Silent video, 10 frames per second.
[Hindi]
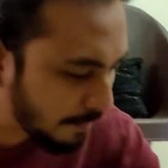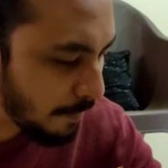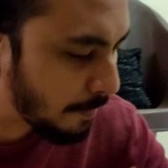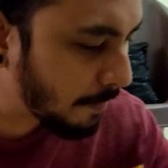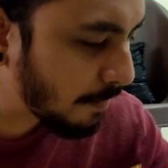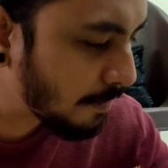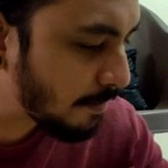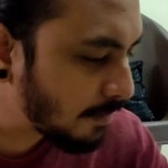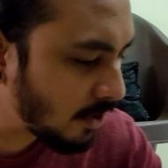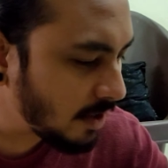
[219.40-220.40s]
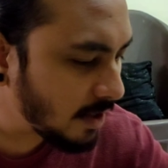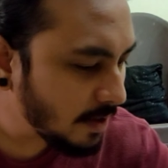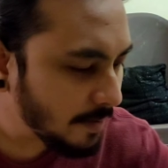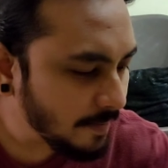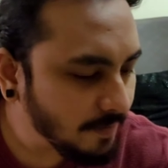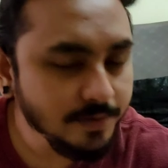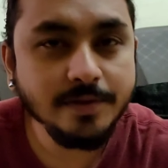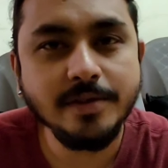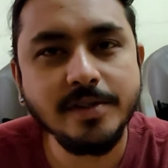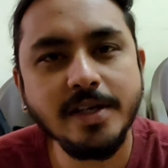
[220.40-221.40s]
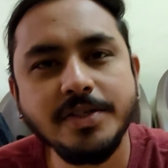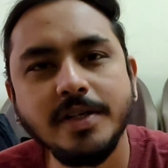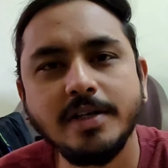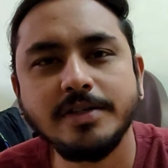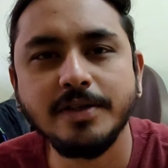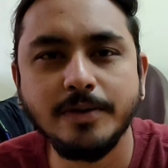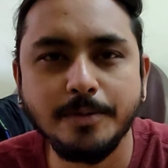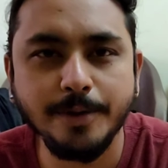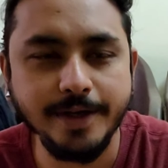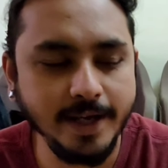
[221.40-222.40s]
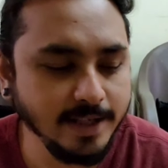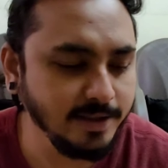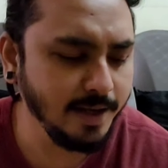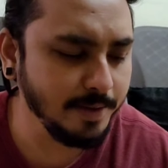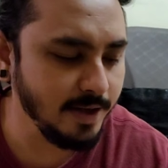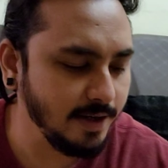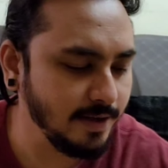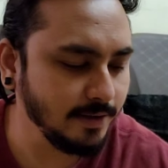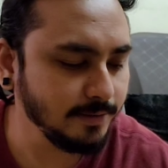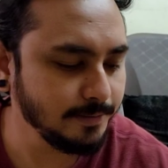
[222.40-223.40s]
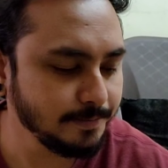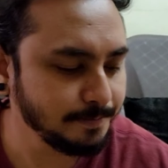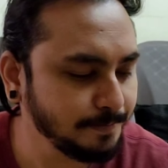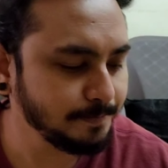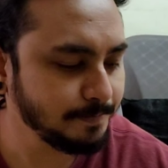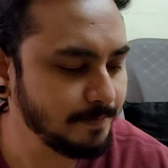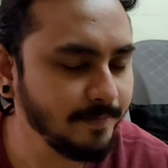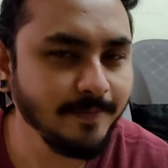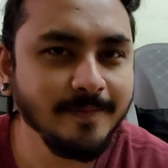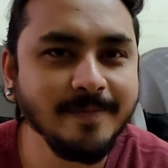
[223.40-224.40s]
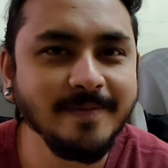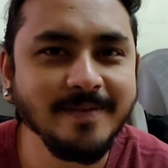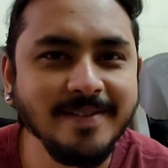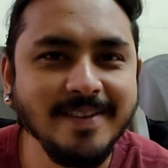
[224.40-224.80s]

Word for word: हेमल जय श्री कृष्ण गुड मॉर्निंग जय श्री कृष्ण गुड मॉर्निंग आज क्या बनाया आज मुझे भी नहीं पता